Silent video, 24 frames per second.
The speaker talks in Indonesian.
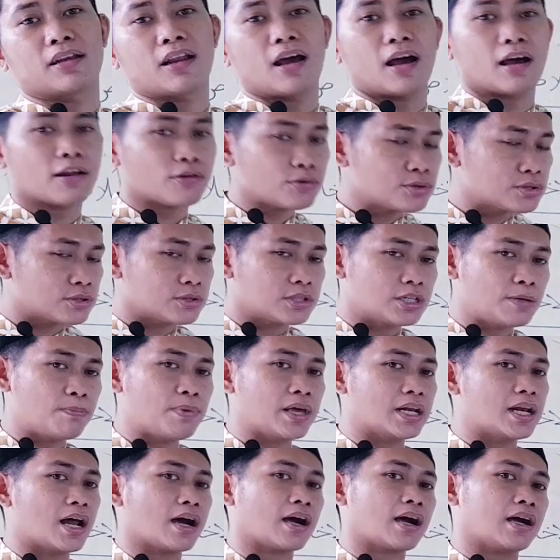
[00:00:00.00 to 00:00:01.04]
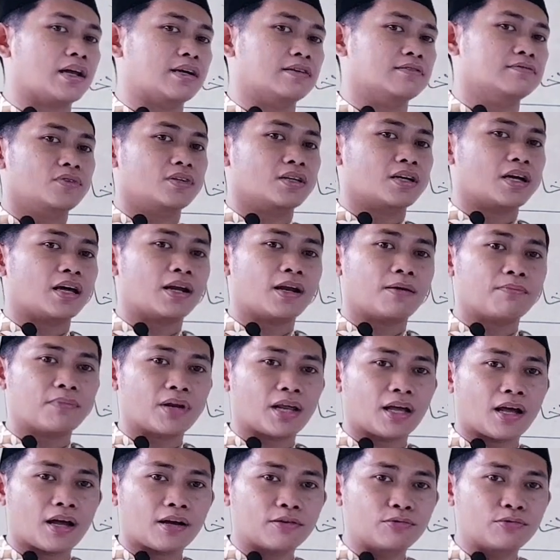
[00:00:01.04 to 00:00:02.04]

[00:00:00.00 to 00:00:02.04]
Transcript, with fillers: Harus dibedakan. Karena mereka